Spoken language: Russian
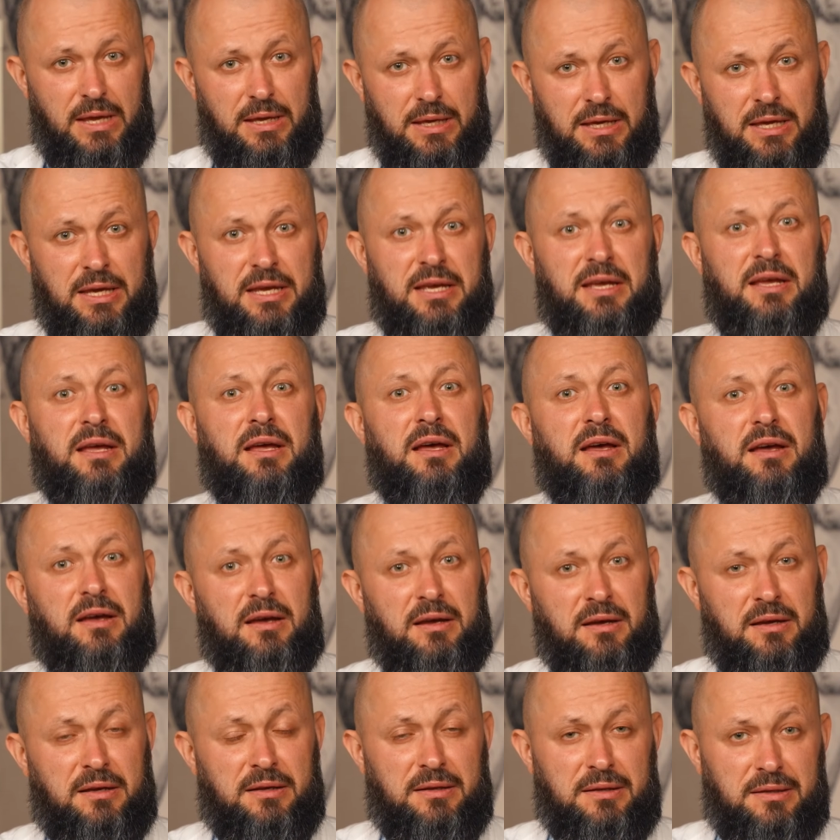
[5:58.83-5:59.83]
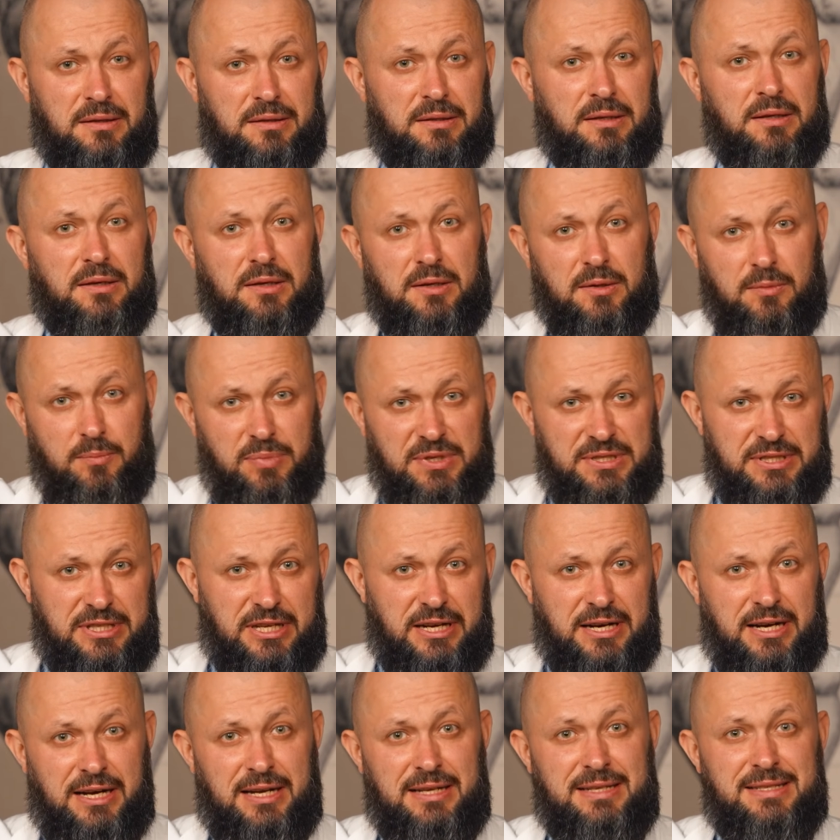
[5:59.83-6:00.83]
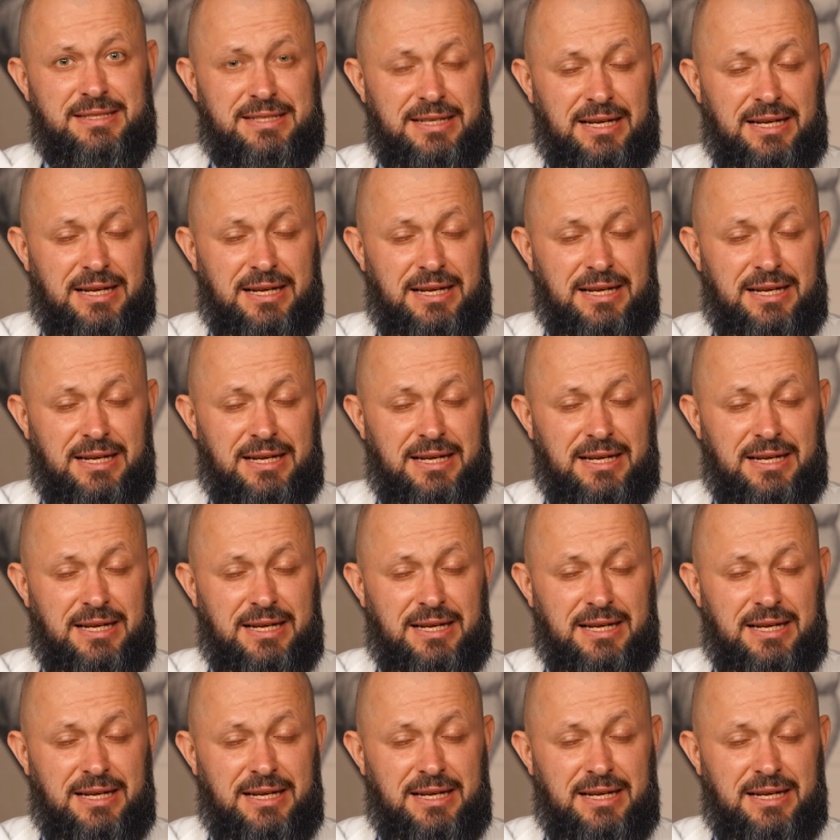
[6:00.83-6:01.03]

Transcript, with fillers: и э, постарались